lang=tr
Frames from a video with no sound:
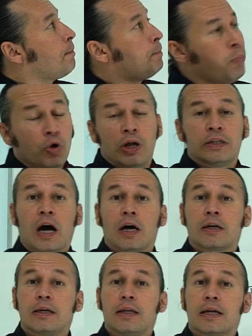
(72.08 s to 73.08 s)
Burada
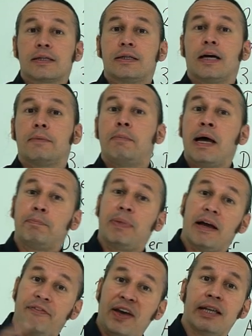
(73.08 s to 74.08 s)
arkadaşlar ben
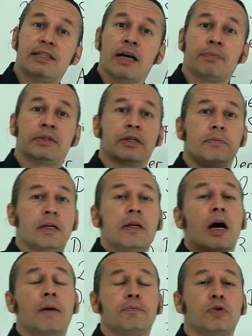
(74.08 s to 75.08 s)
perfect yaptığımda
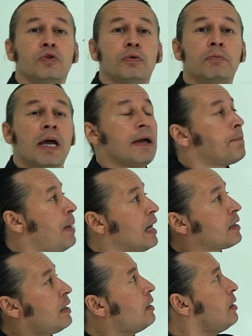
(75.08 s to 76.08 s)
ne yapıyordum?
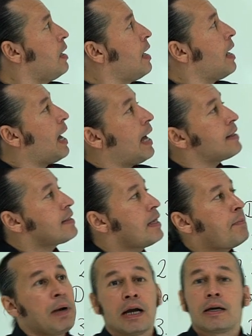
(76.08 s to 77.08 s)
Bakın,
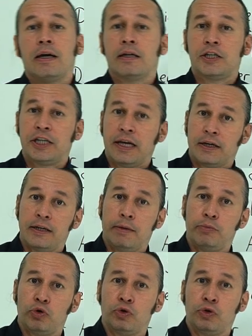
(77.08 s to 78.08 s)
hatge bakın
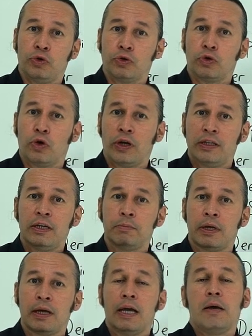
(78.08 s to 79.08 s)
şeklinde bürünüyordu öyle değil
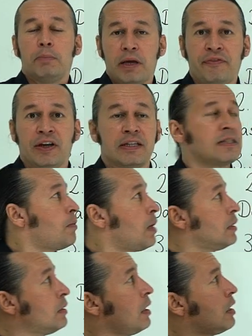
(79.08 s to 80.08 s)
mi? Perfect
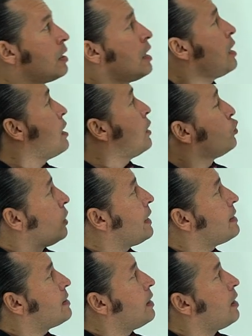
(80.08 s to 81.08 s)
zamanda.
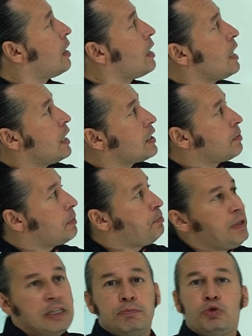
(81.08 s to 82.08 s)
Dolayısıyla
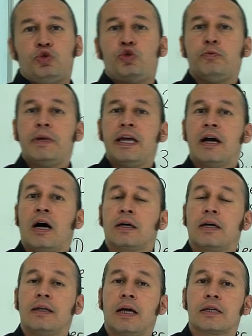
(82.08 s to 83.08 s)
şimdi biz bu cümleyi
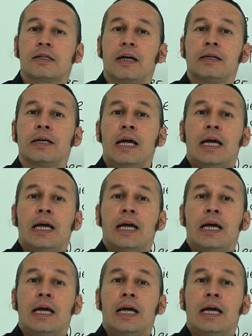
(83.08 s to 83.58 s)
arkadaşlar